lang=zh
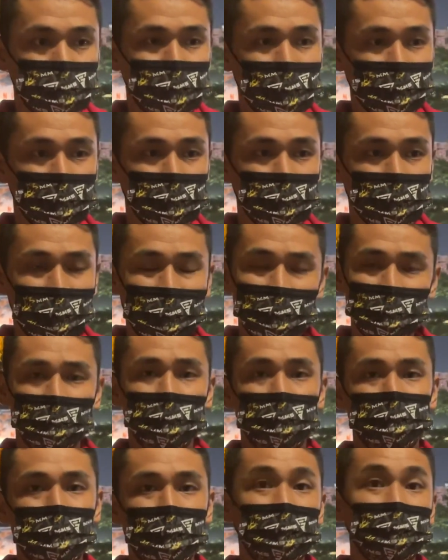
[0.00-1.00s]
把这个案
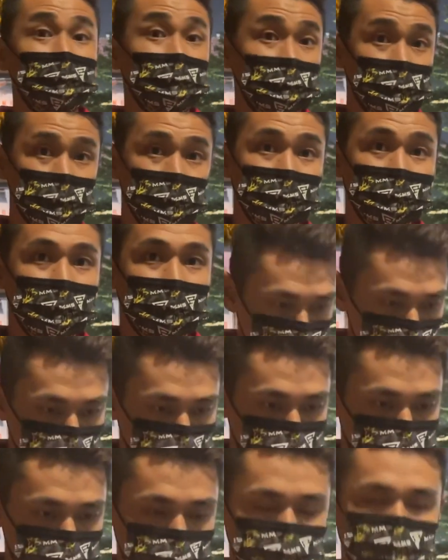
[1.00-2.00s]
例把它提出来。
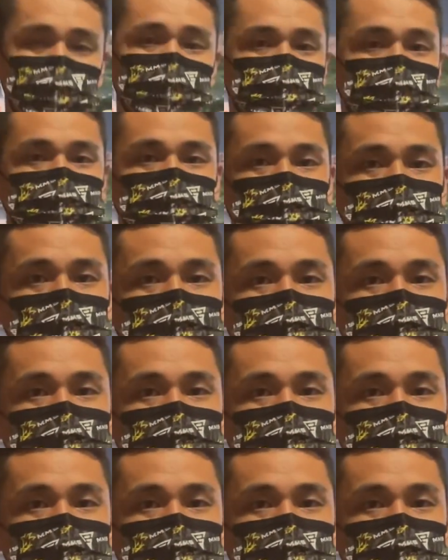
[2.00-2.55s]
给大家有一